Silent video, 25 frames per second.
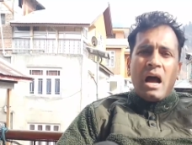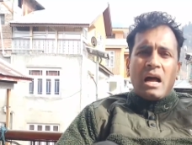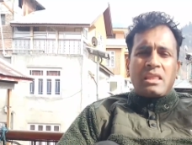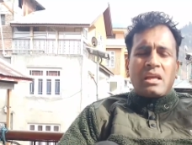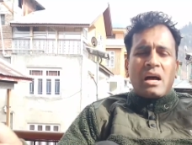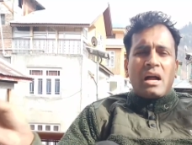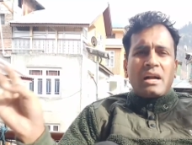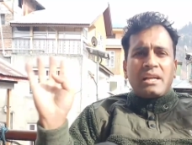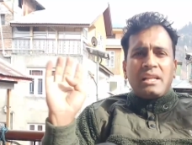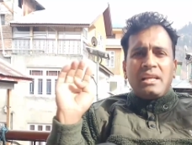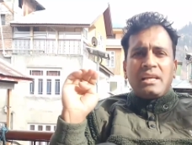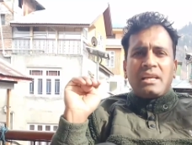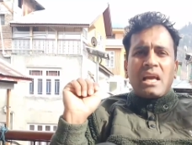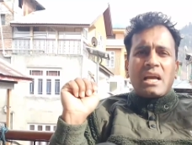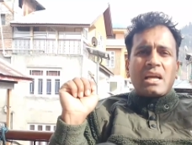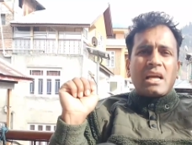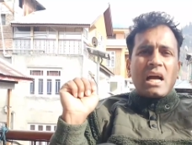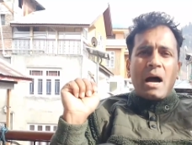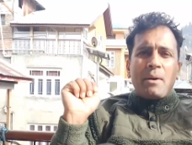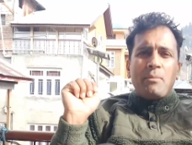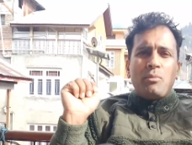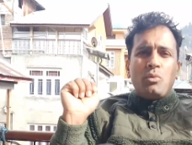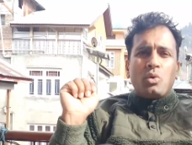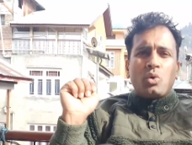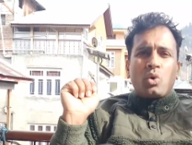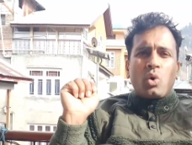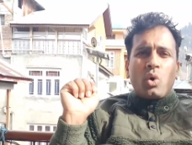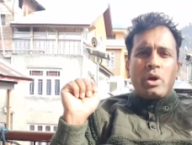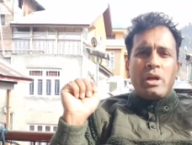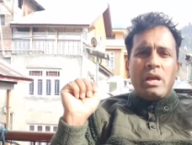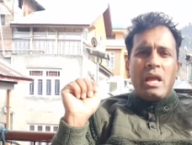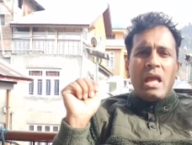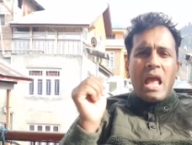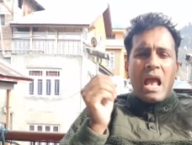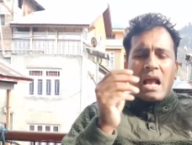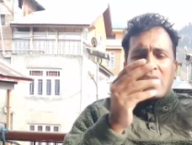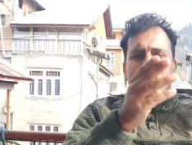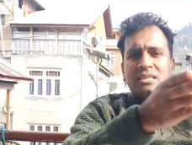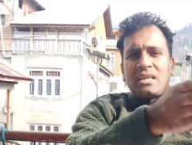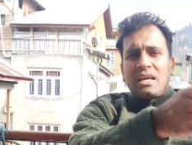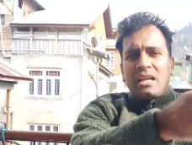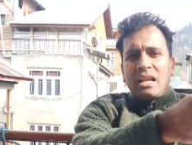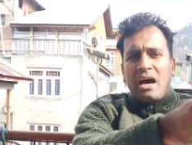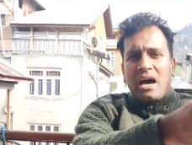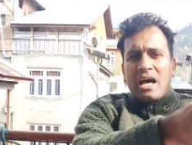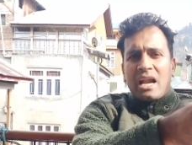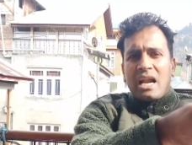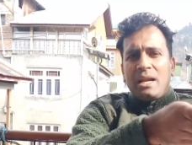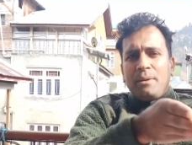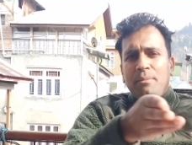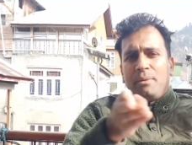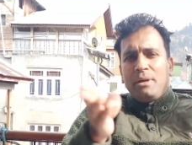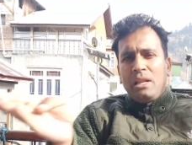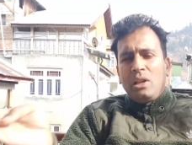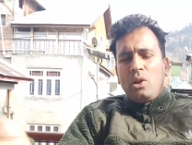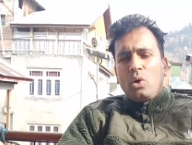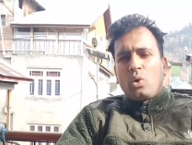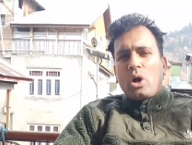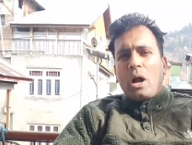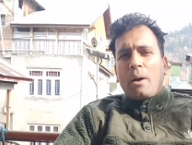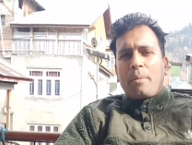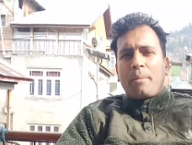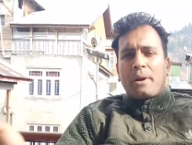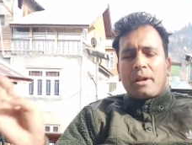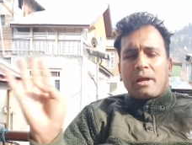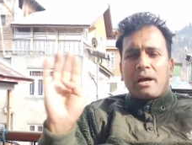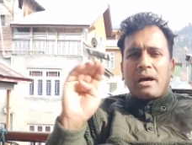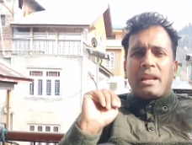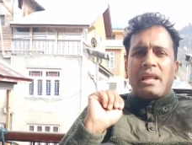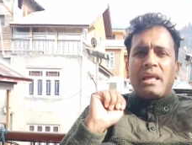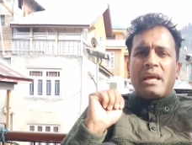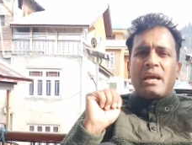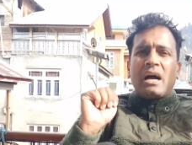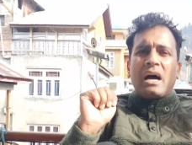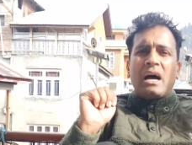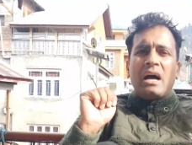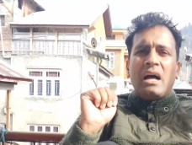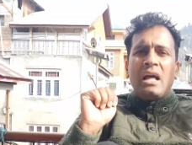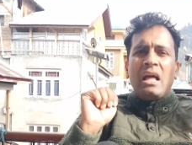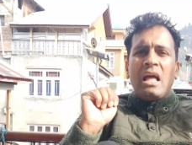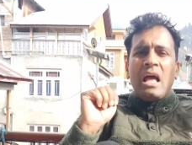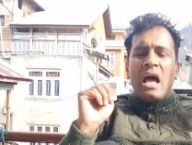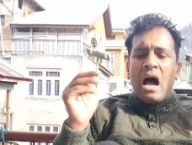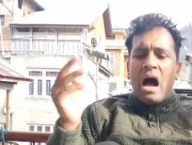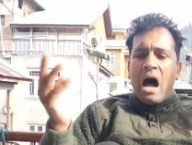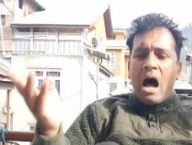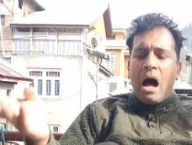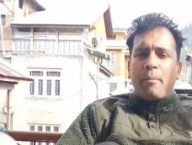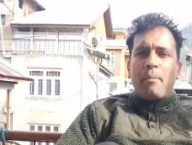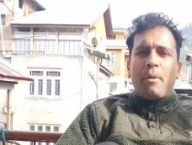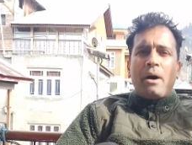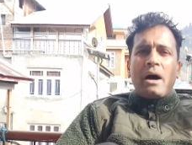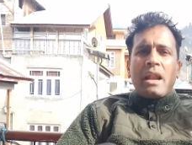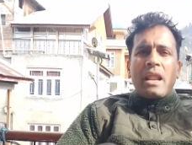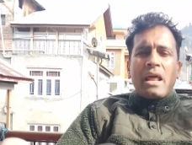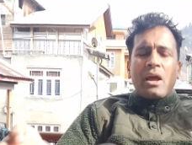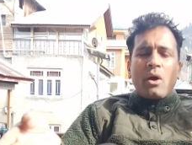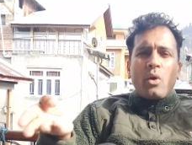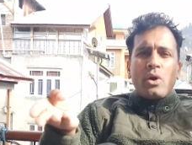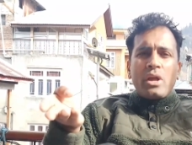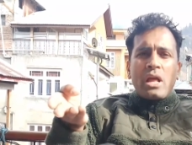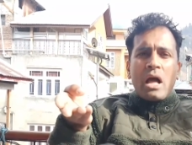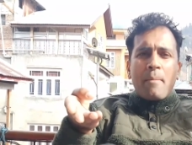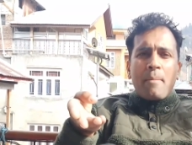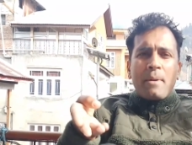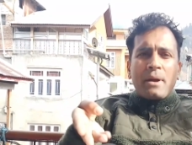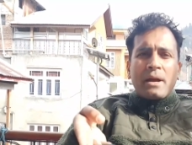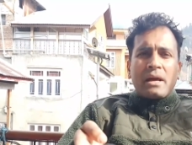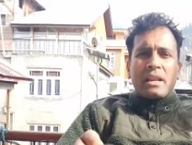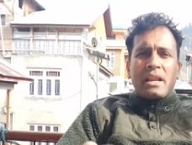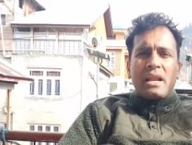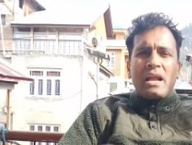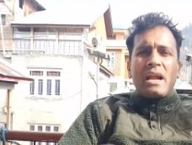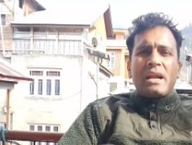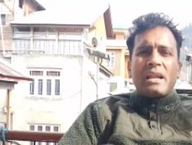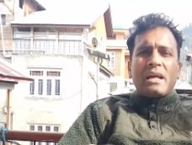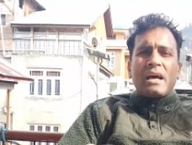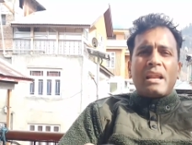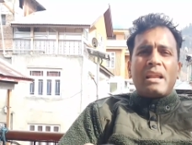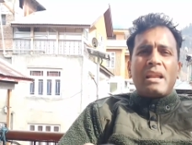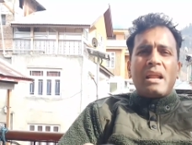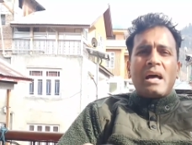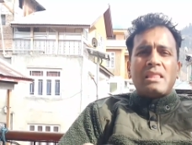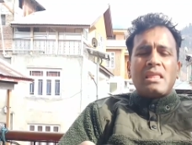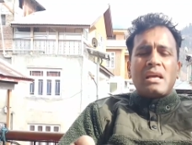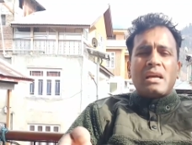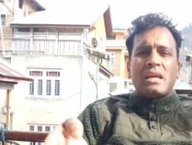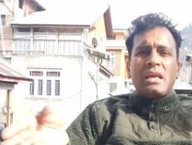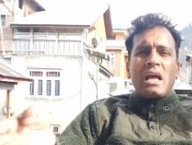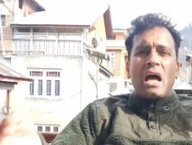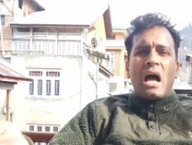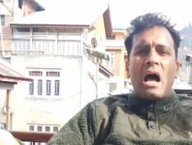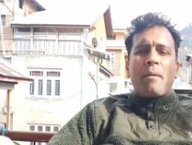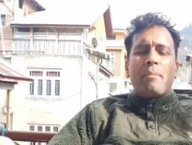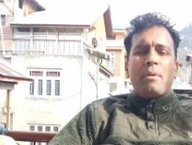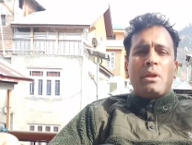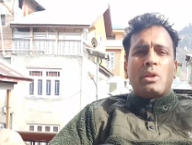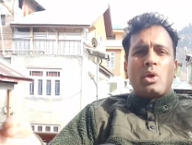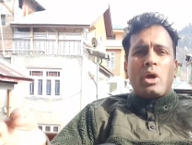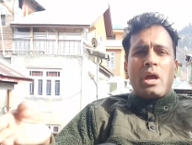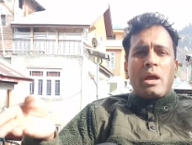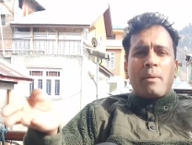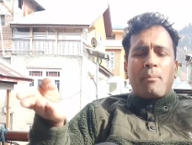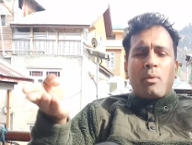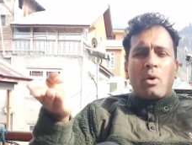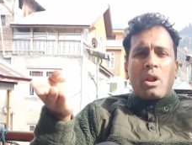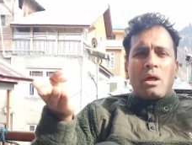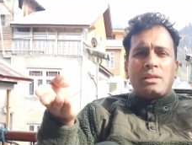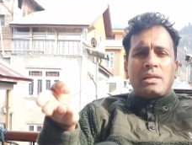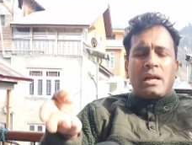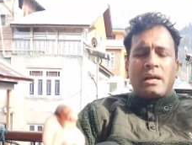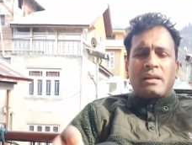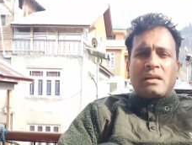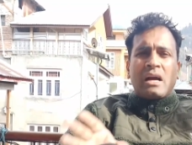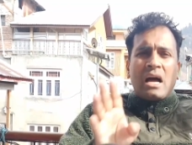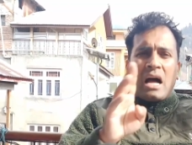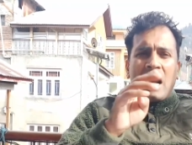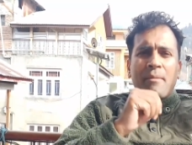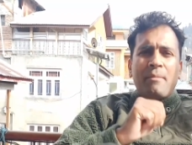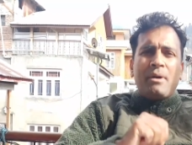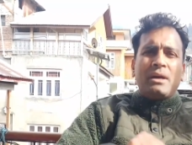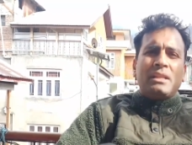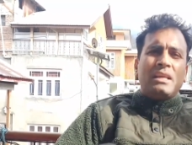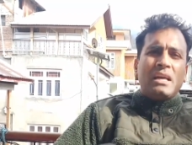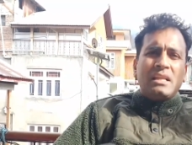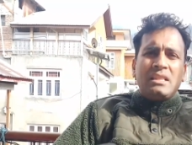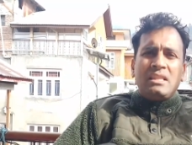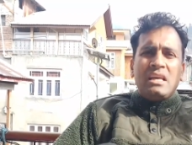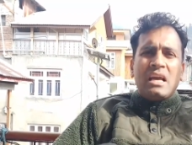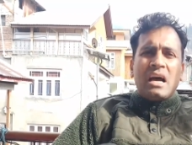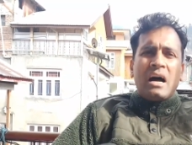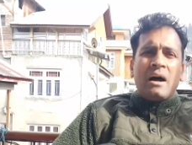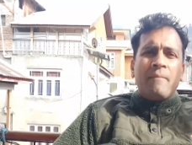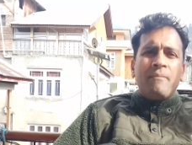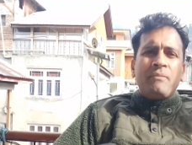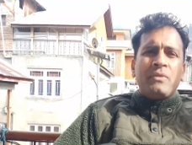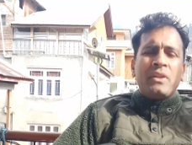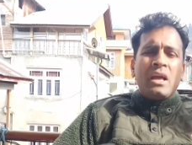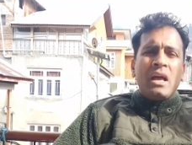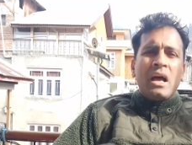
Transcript: अथॉरिटी के कामों को एक्शन आर एंड बी लुक आफ्टर करेगा हमारे को यहाँ पे क्रिएट करना था कि आपने तो एक बड़ा झटका हमें दे दिया